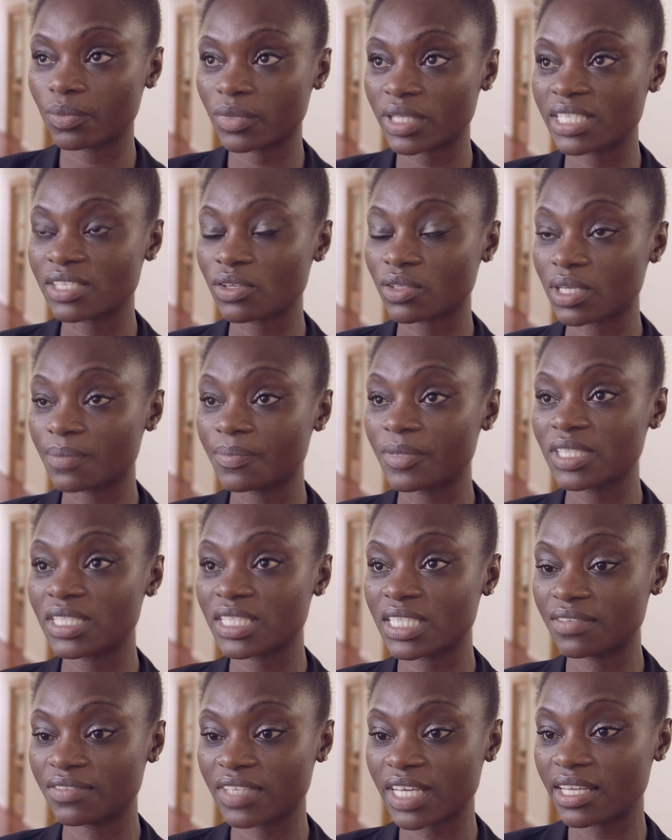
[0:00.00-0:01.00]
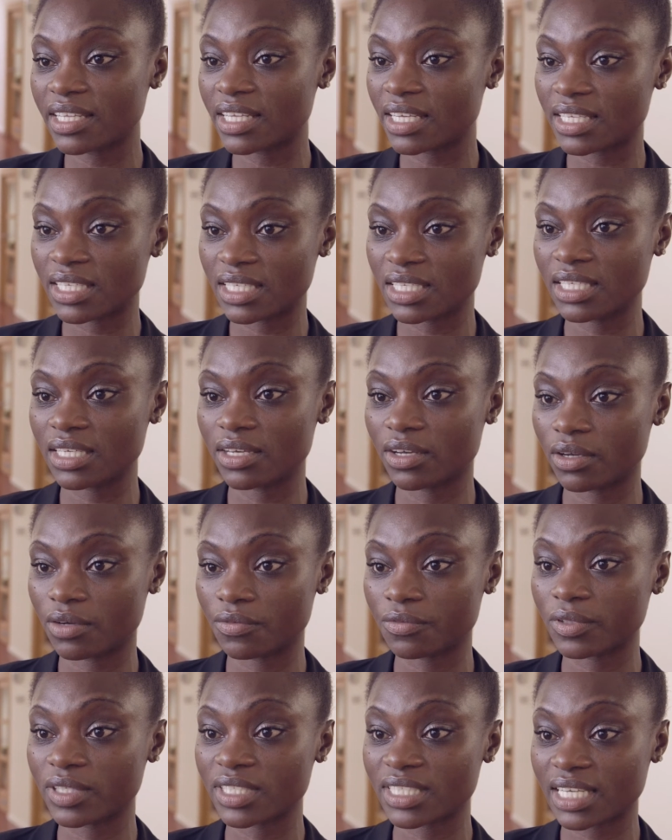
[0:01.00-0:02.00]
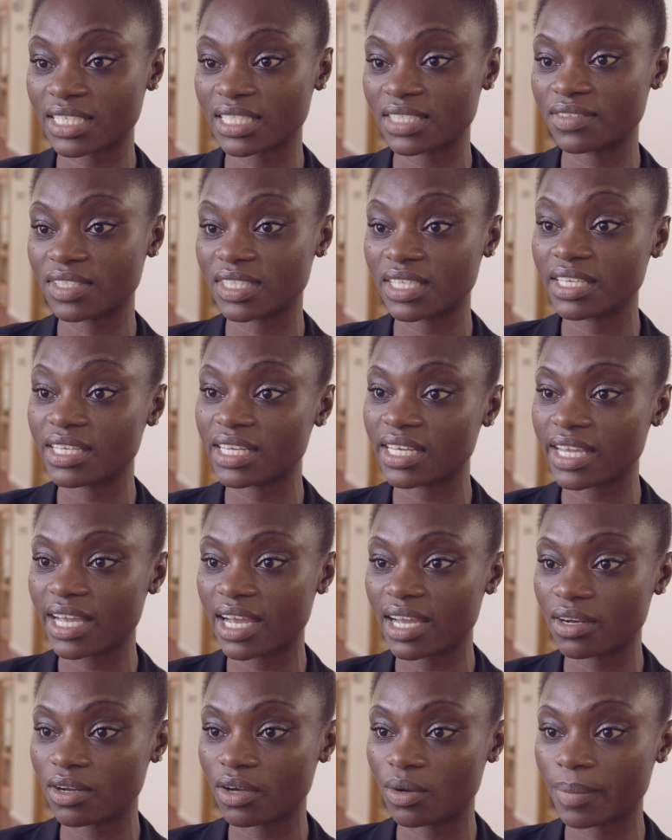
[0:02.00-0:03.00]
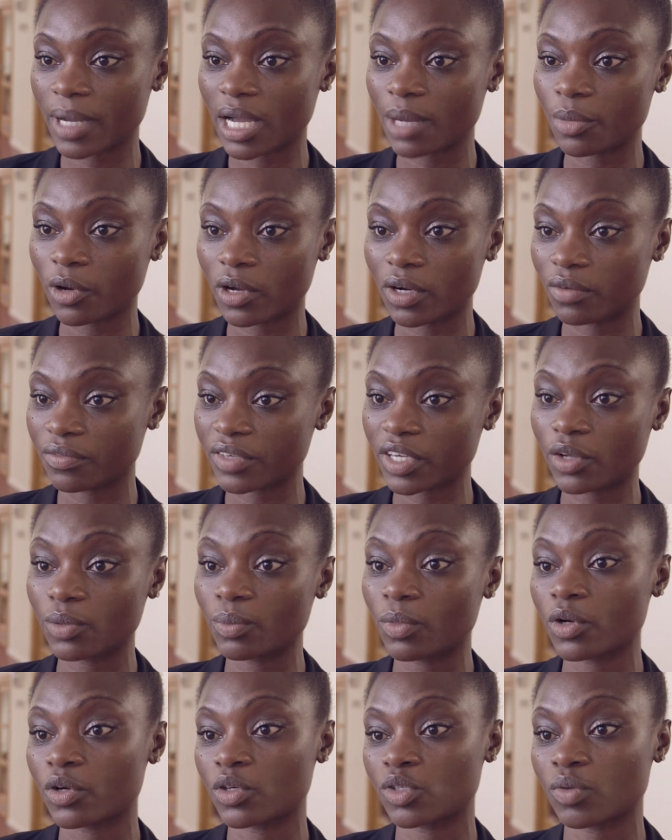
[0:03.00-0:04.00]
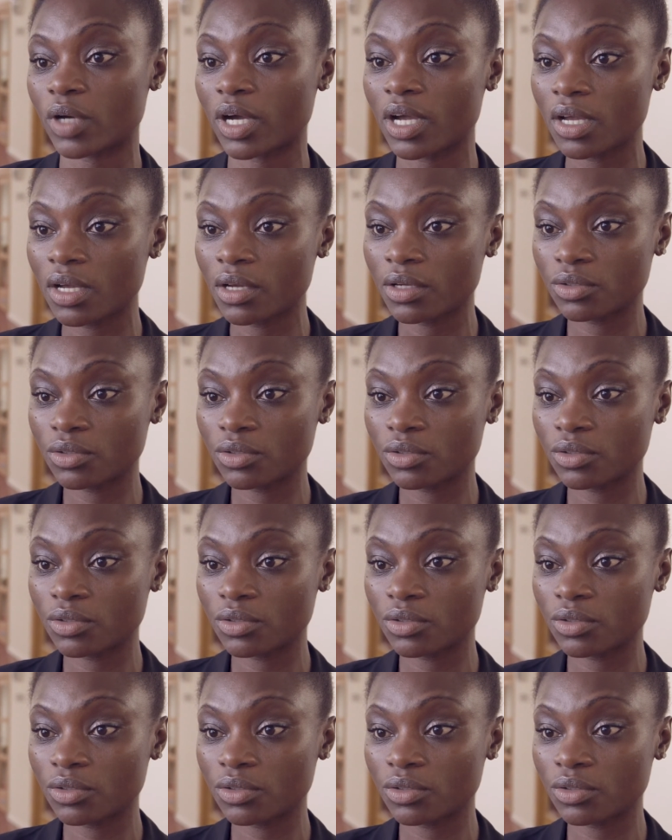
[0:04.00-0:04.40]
les entreprises qui viennent et qui font des activités illégales par rapport à l'environnement, que ce soit